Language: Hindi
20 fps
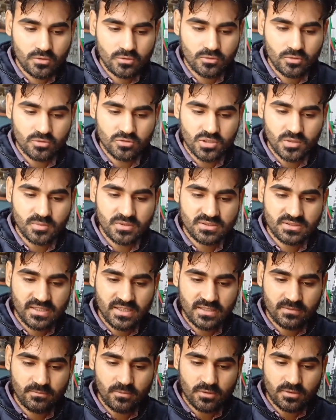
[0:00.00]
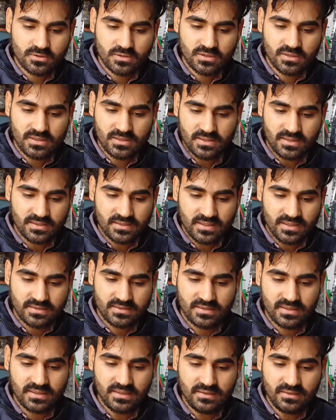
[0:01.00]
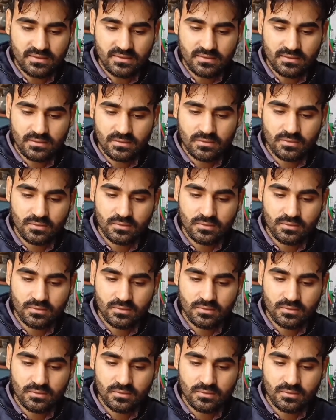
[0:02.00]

दोस्तों हम इसकी अनबॉक्सिंग करके देखते हैं